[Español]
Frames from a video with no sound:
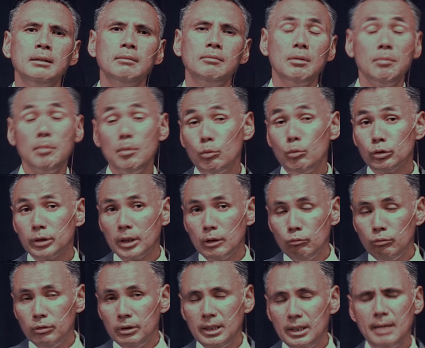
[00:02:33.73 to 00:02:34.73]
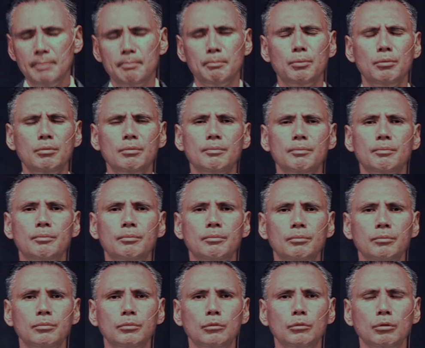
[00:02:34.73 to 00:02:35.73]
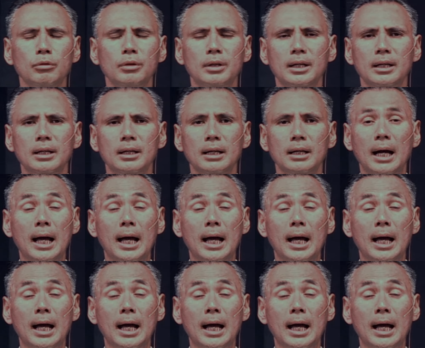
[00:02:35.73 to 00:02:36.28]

Vivimos en un tiempo donde